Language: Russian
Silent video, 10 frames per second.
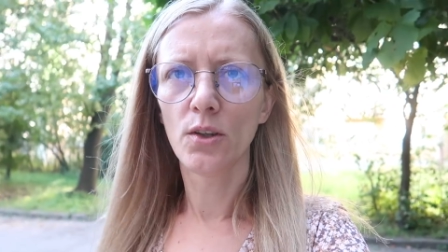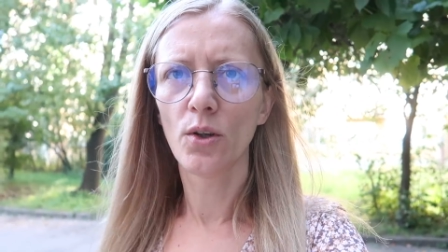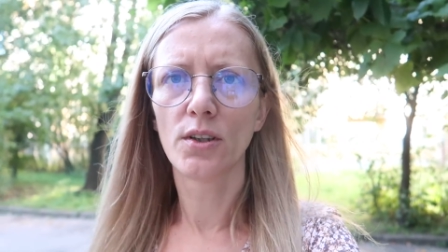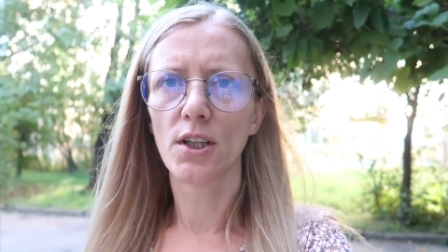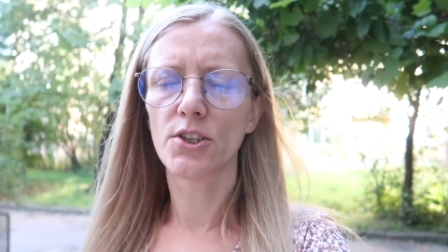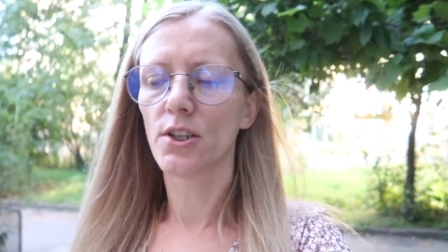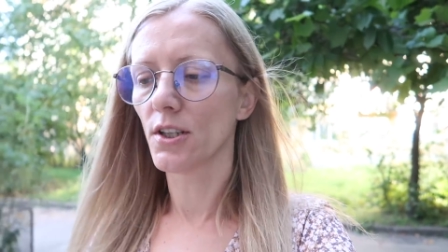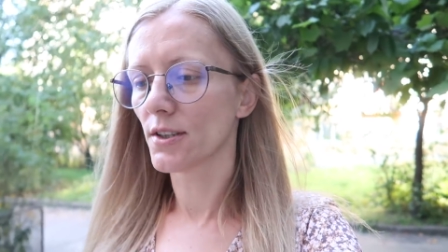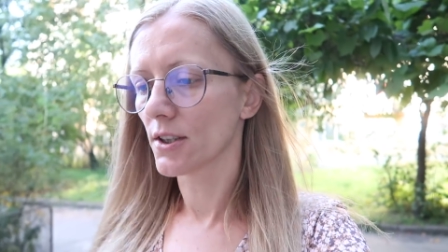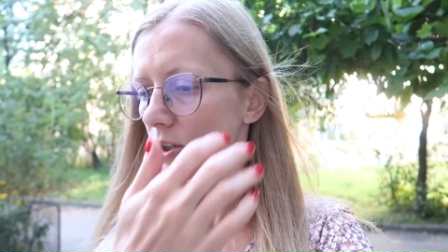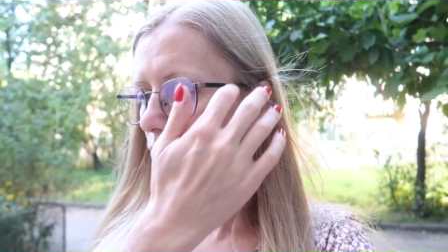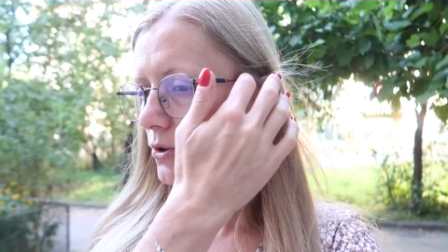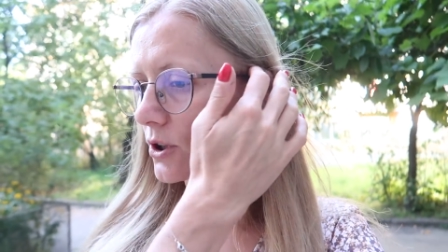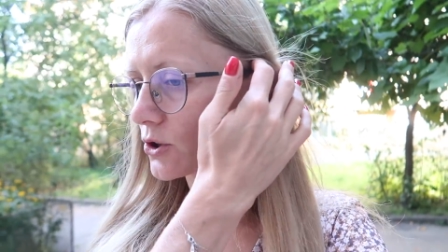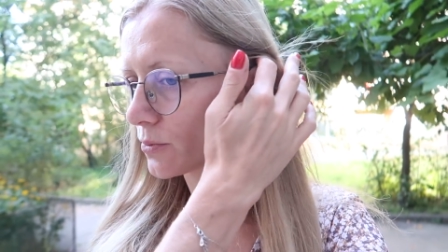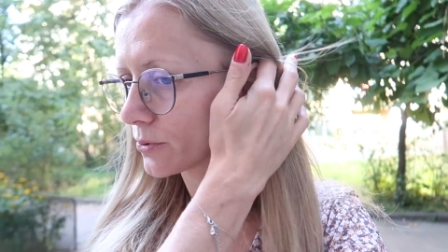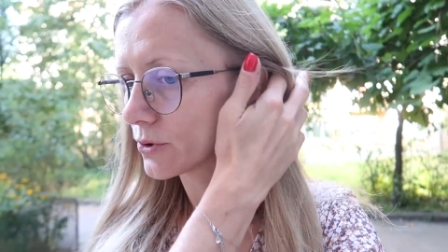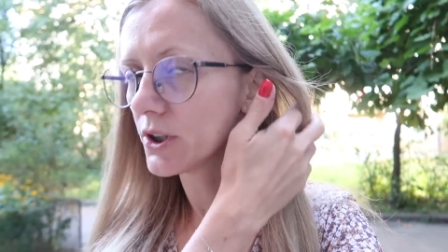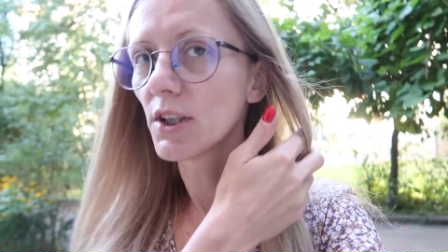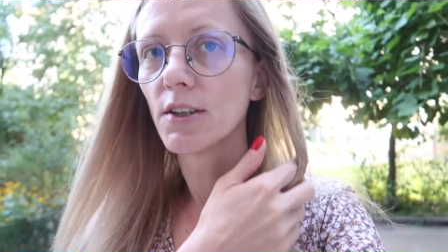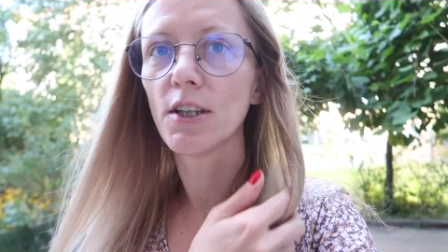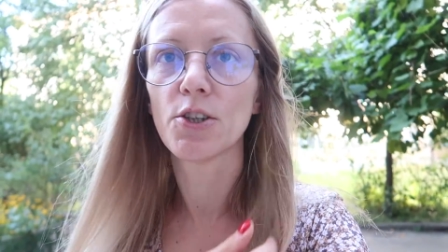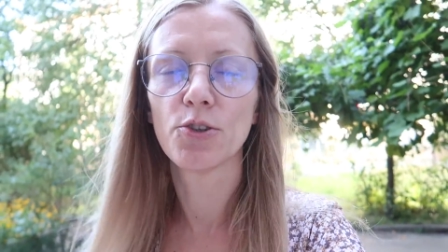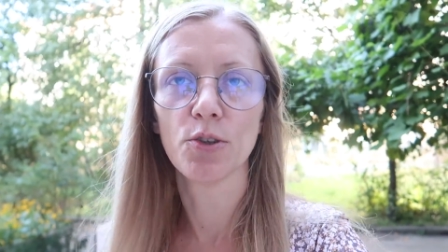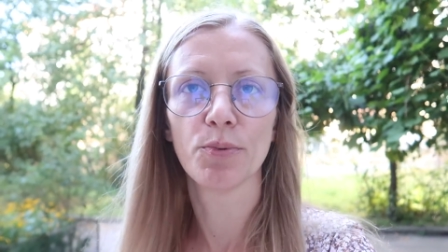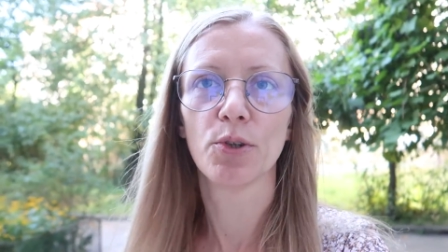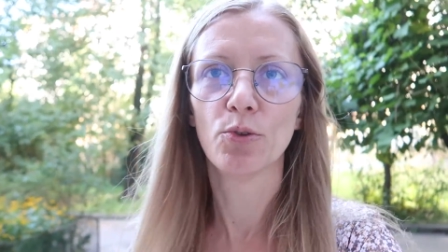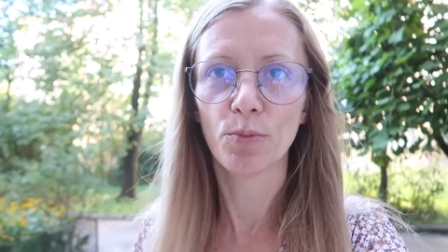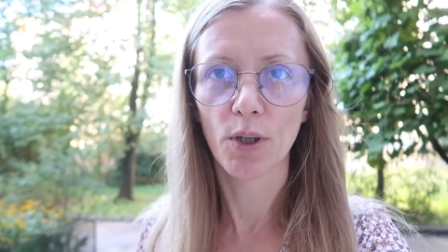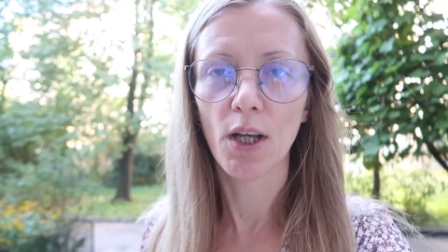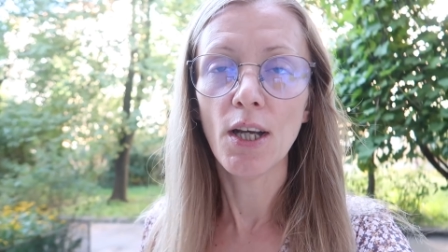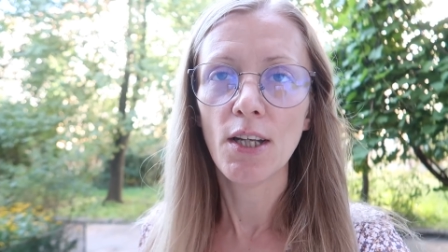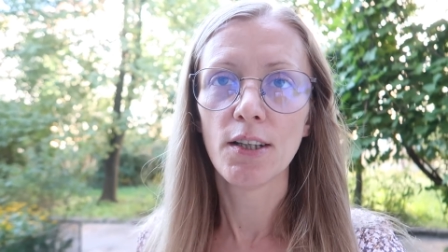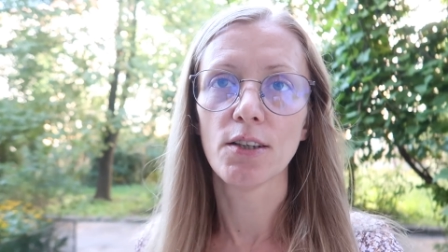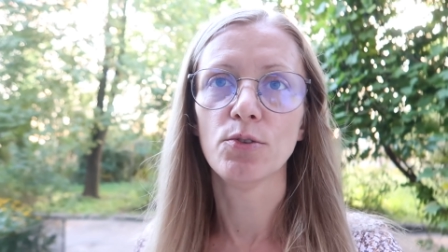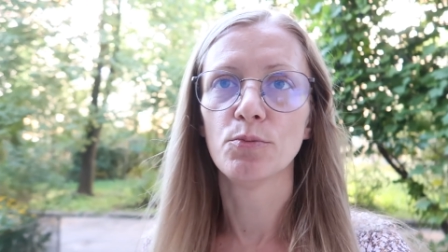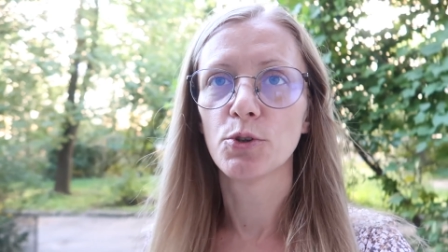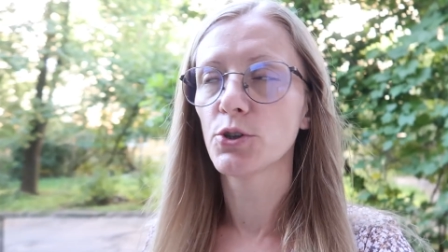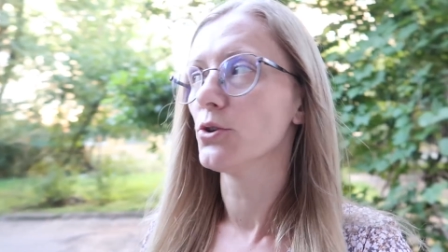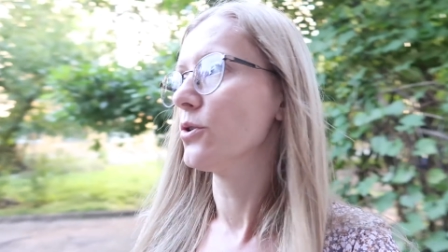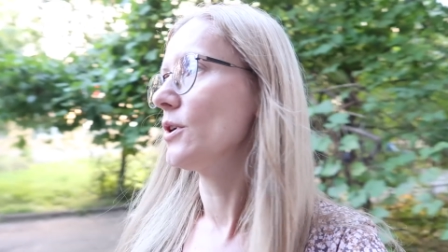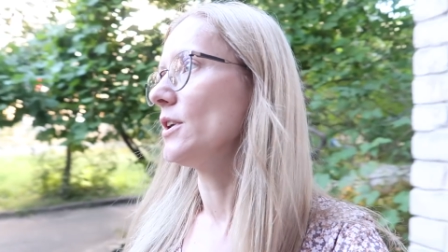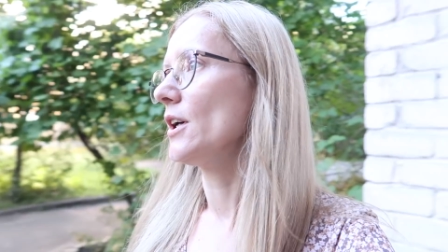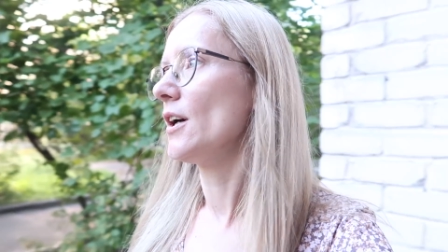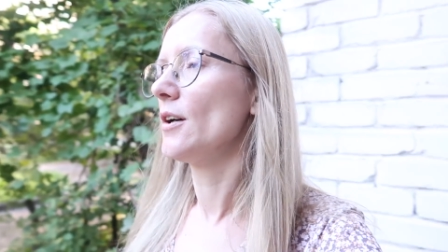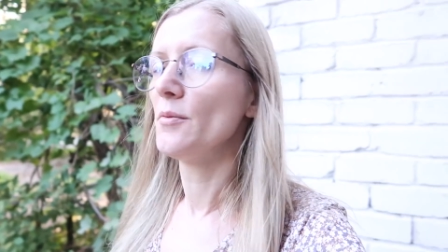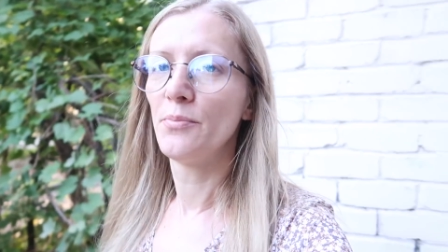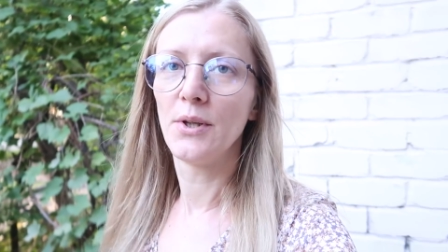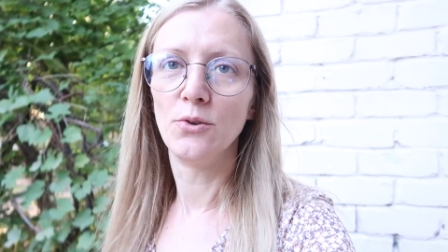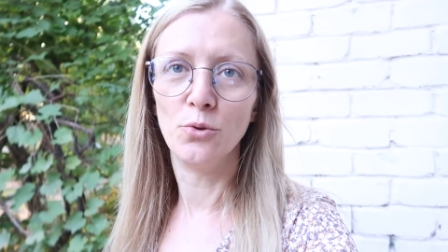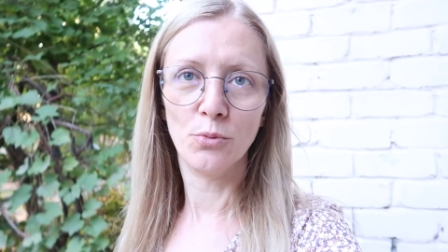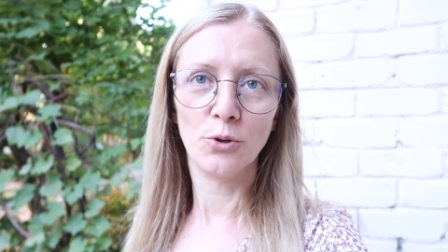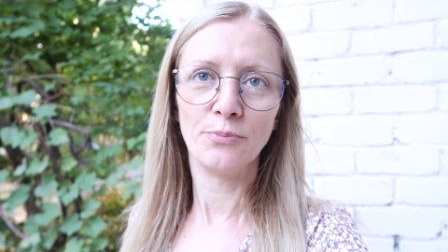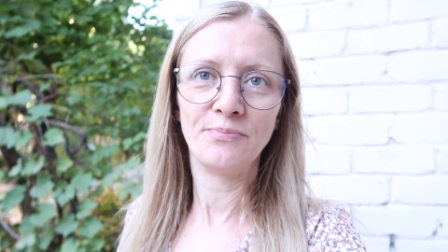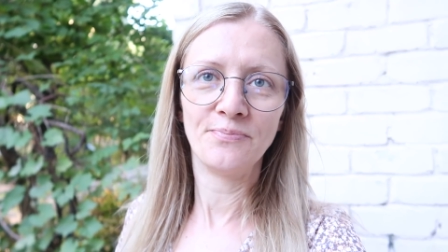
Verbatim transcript: Ну а дальше я не знаю, что я еще буду делать, я еще не придумала. Я думаю, что я придумаю.